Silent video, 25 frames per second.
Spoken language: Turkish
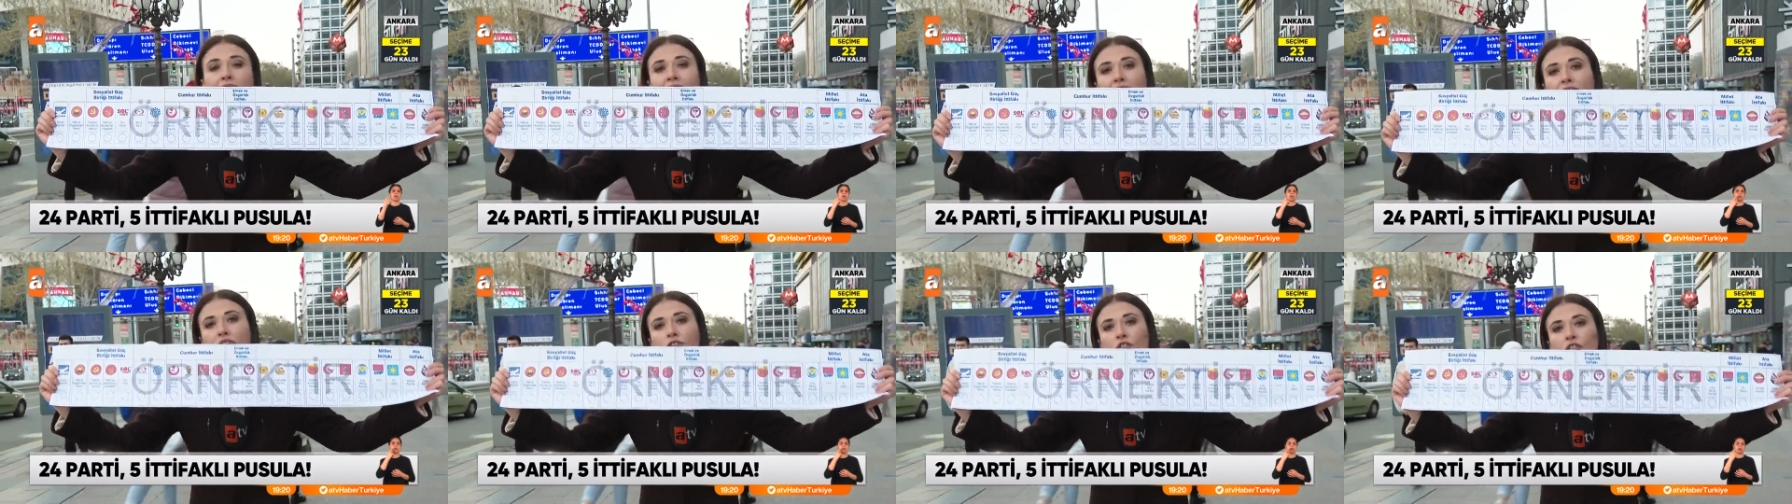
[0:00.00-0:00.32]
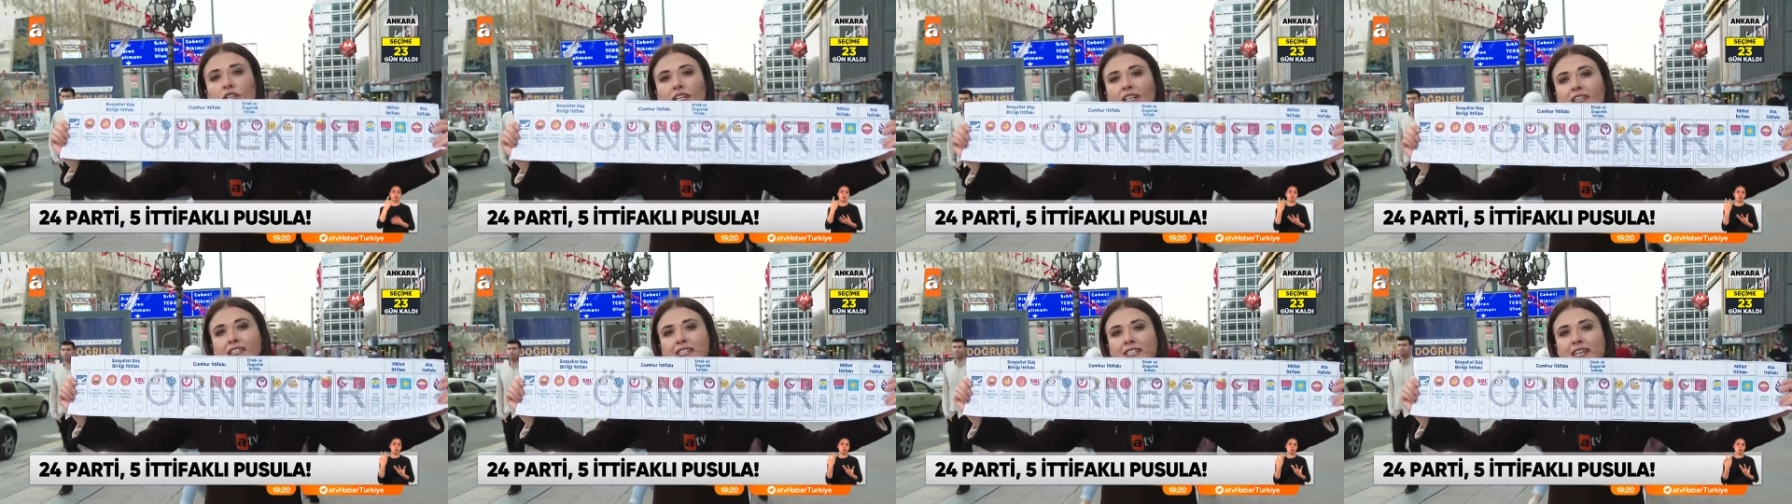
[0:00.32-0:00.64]

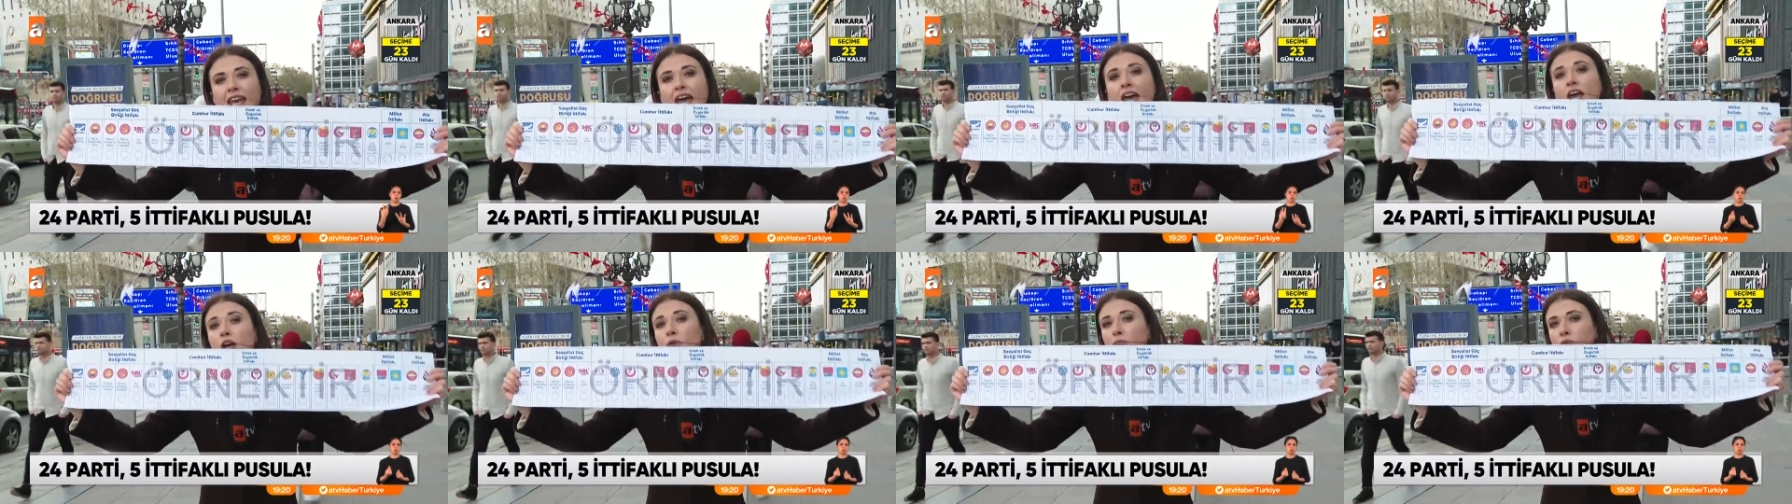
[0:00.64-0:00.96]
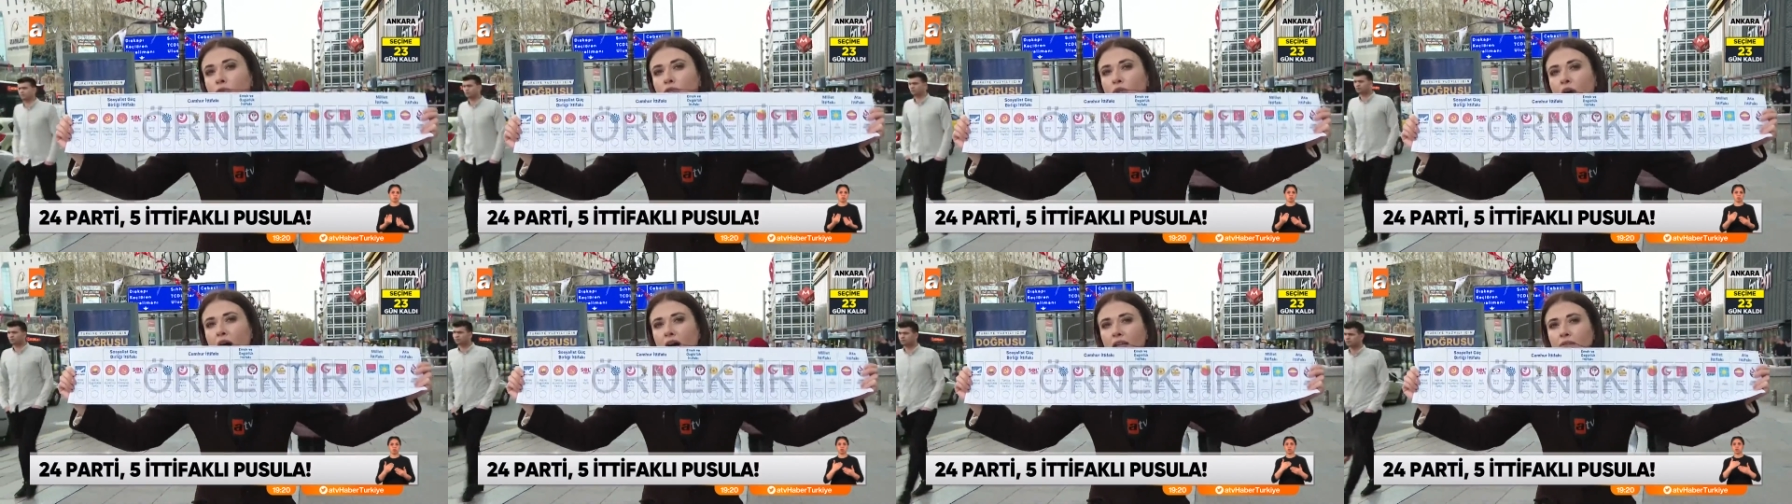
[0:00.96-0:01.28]
Genişliği ise
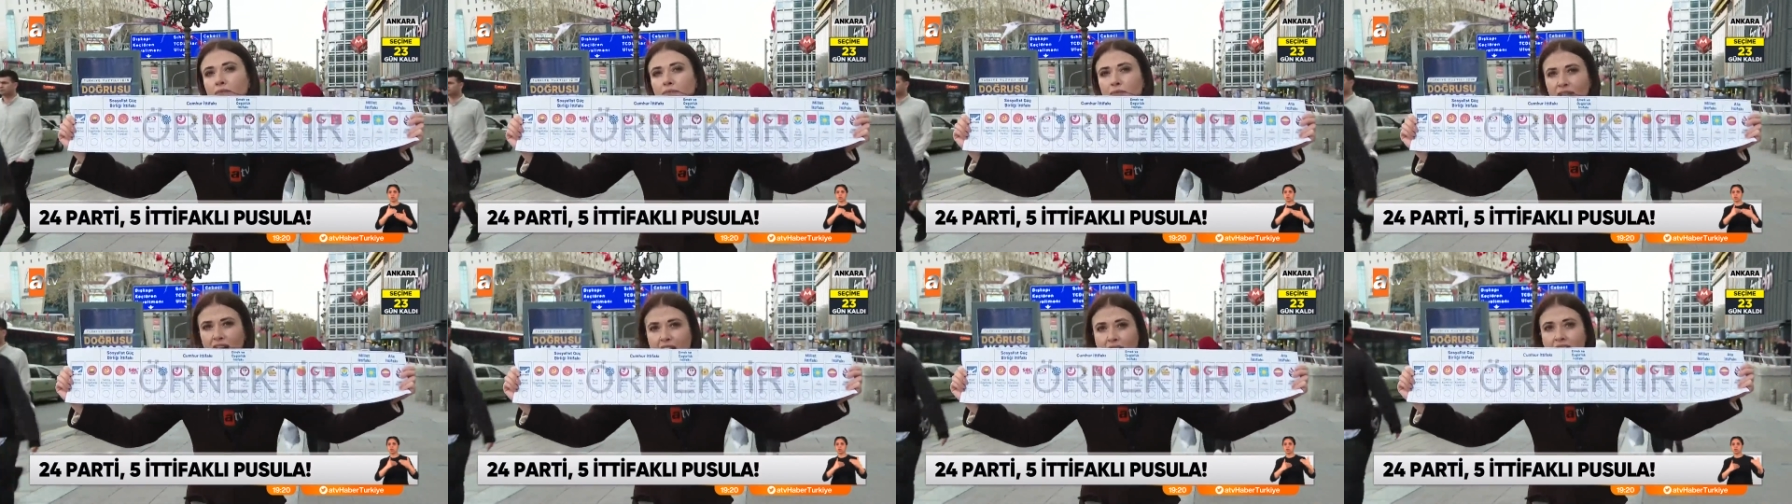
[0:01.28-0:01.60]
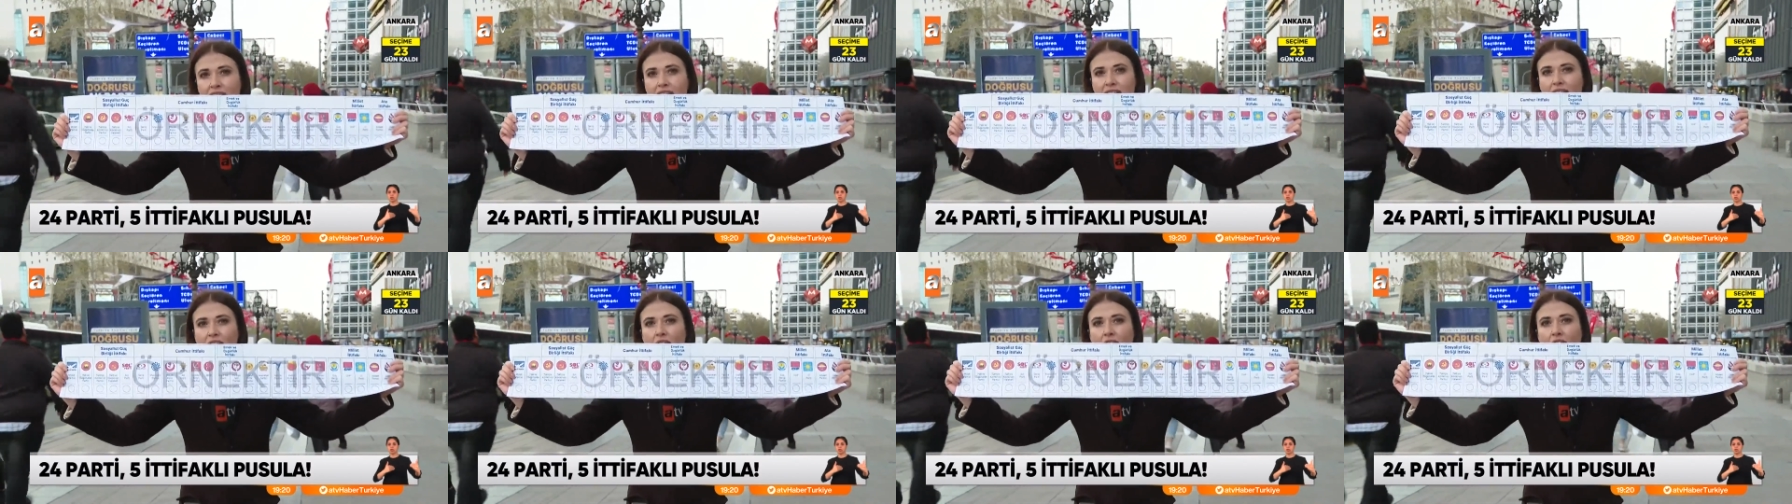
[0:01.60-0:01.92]
bundan
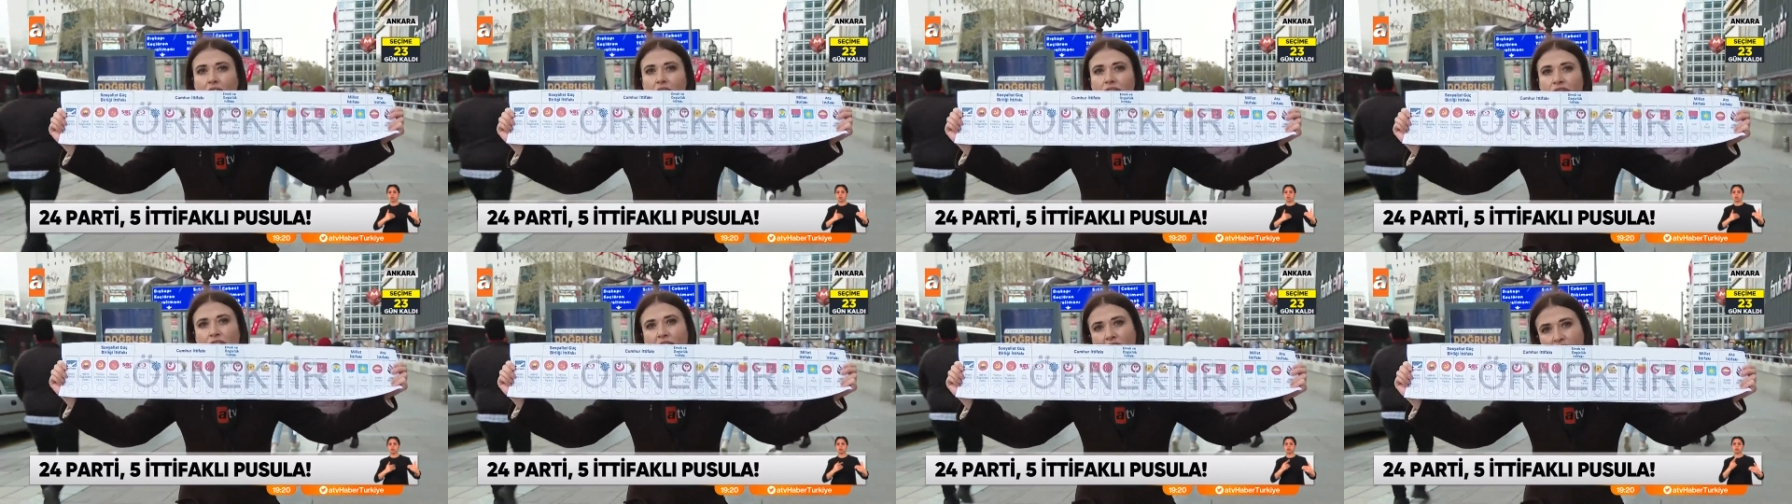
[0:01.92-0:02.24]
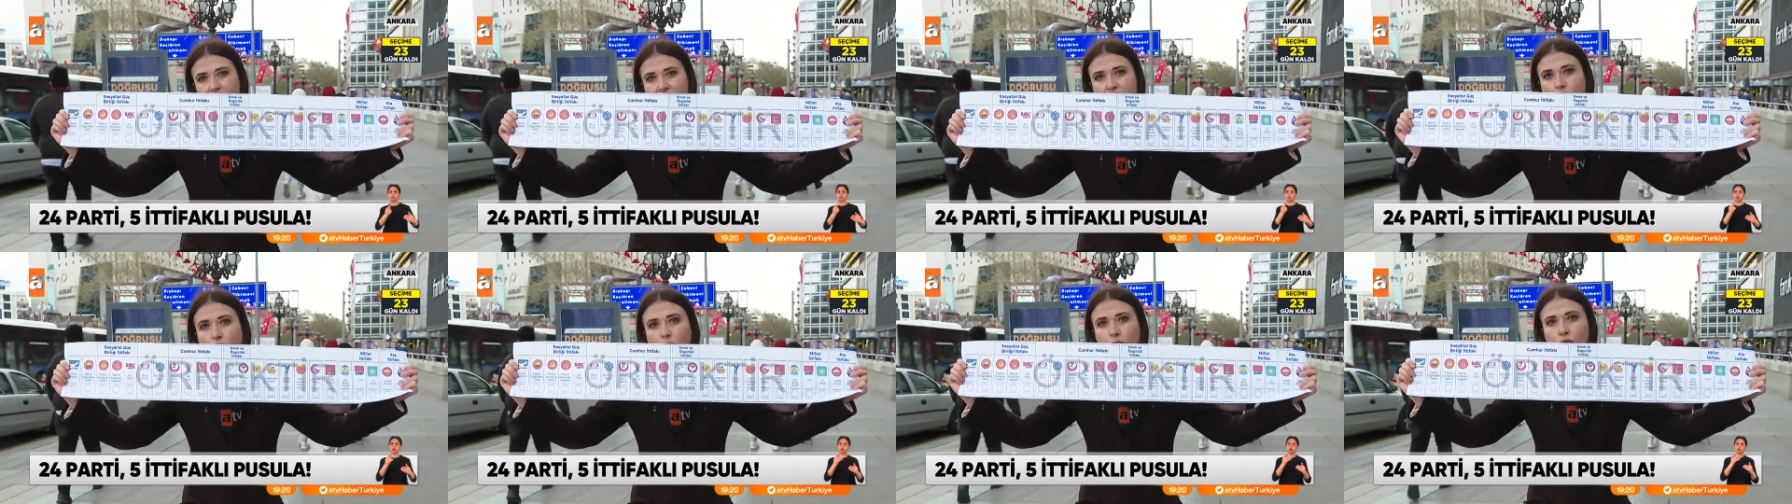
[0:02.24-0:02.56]
biraz daha
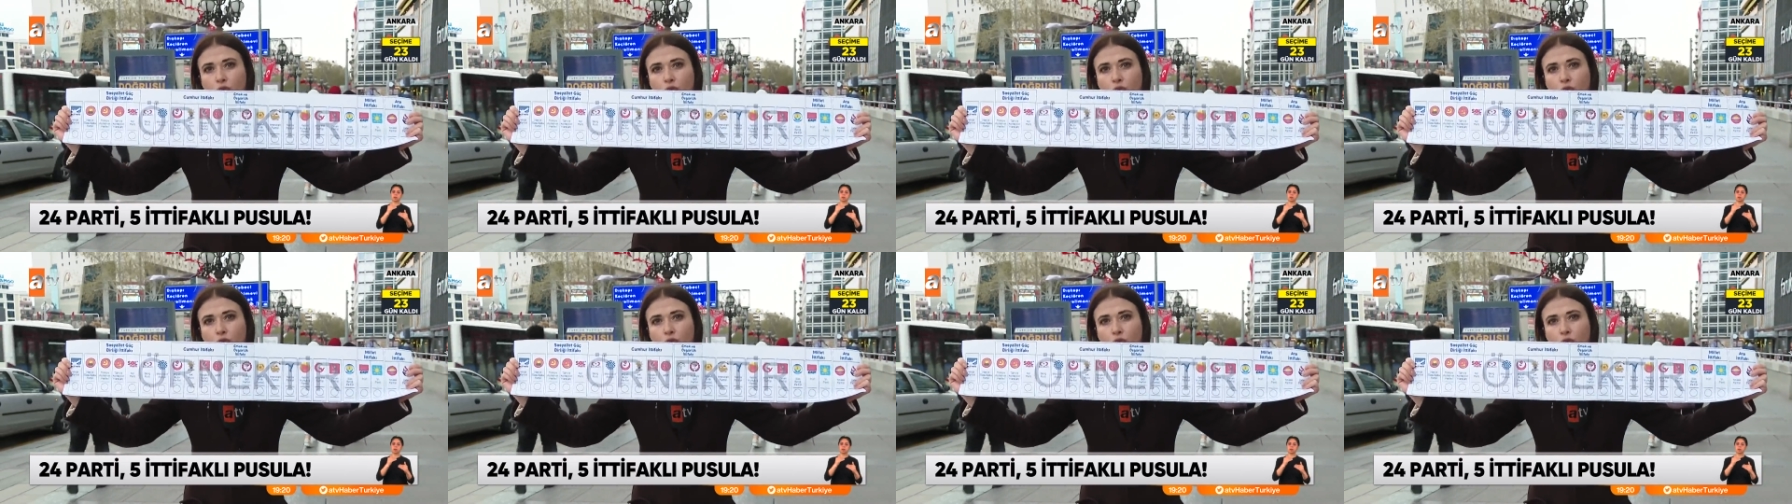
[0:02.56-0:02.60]
fazla